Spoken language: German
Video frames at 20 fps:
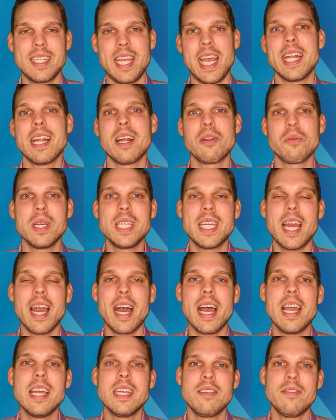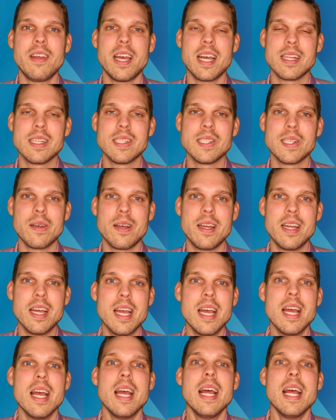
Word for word: der dadurch erreicht werden soll,